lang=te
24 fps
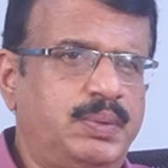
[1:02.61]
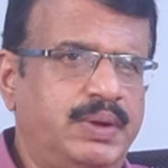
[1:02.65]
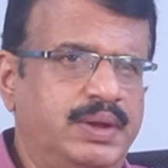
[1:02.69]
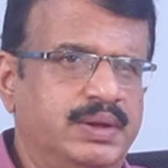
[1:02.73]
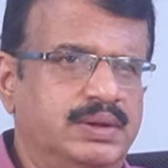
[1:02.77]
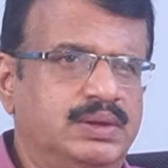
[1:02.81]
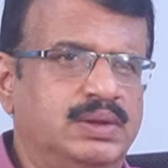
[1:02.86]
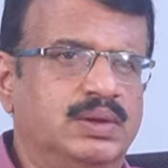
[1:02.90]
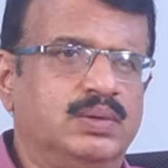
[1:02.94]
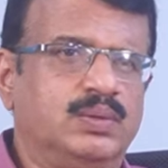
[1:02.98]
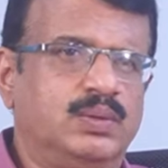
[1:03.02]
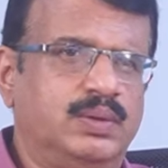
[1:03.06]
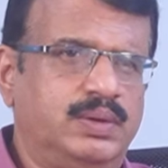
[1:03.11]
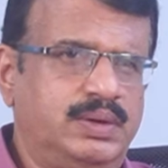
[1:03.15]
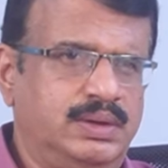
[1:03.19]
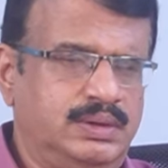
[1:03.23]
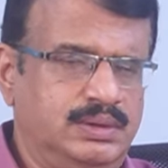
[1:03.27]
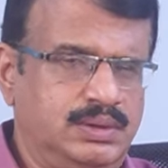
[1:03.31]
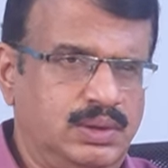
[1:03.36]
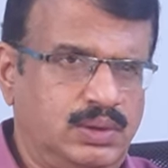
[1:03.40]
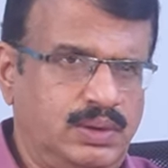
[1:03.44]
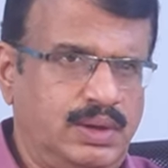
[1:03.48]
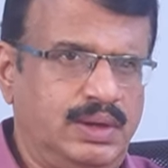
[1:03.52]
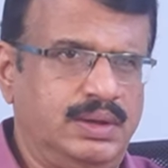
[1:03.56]
పేరుతో ఇంకొక
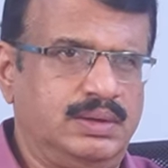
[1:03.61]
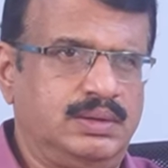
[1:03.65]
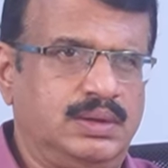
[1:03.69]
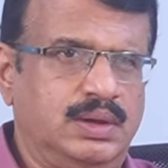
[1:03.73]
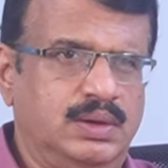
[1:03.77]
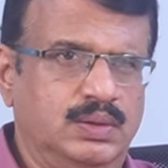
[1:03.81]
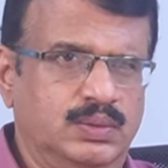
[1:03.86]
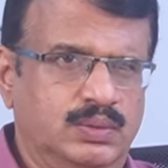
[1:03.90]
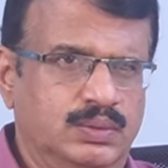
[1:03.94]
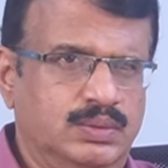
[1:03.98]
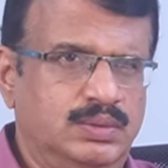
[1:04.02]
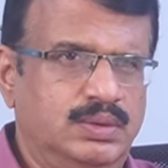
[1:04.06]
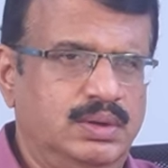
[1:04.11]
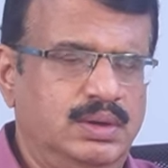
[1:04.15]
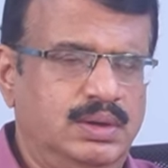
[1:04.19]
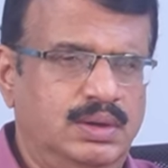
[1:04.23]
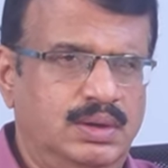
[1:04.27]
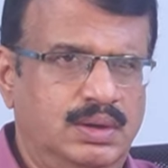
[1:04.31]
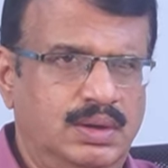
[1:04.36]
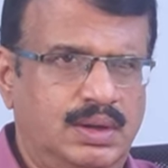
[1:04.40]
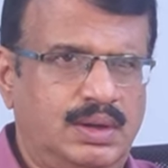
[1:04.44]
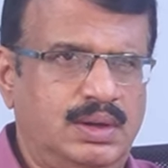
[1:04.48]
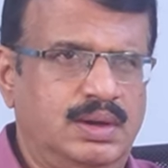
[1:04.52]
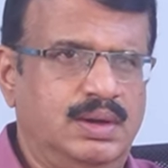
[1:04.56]
ఇద్దరు గీతలు
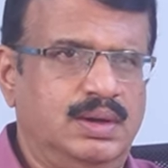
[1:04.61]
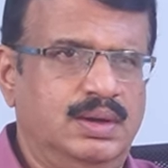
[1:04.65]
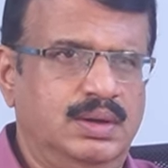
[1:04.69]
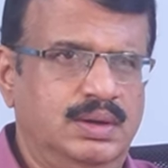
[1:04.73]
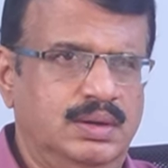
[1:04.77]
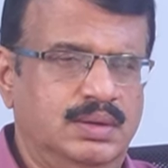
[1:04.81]
అక్కడ